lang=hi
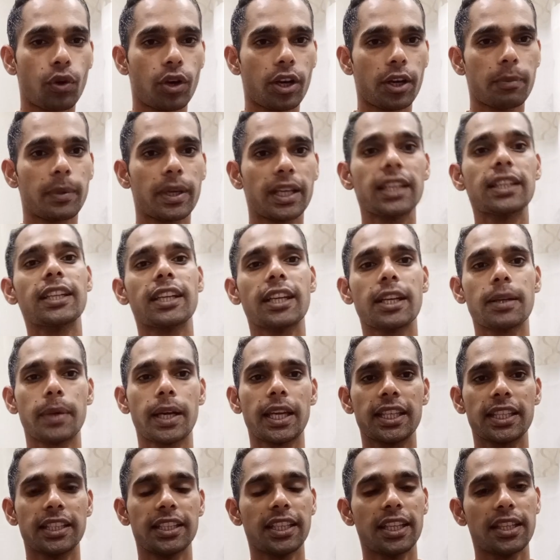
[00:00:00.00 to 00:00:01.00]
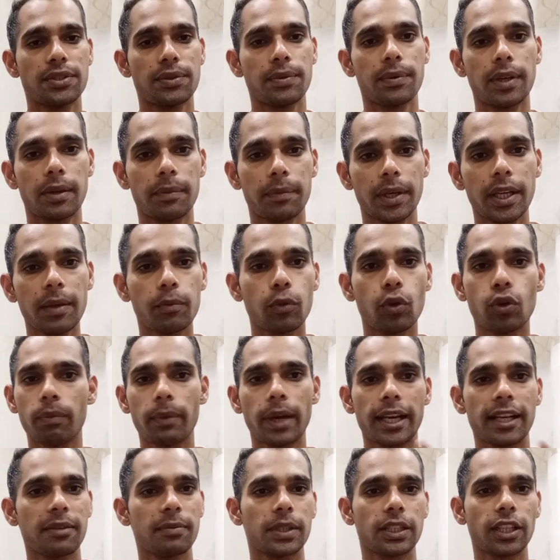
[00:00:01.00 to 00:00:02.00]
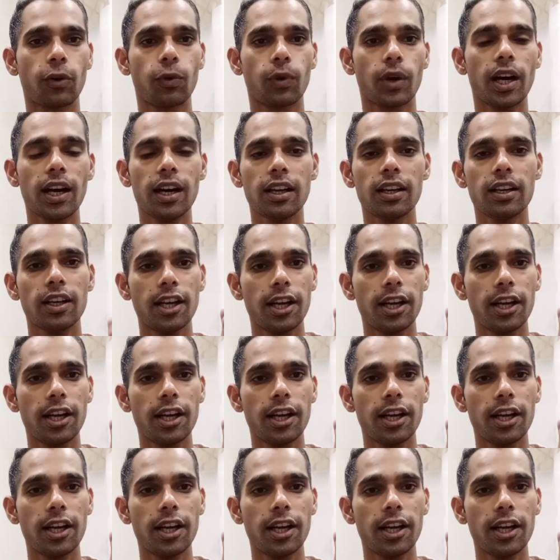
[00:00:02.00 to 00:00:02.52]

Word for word: फॉरेन में कितनी कमाई की है इस फिल्म ने वो मैं नहीं बताऊंगा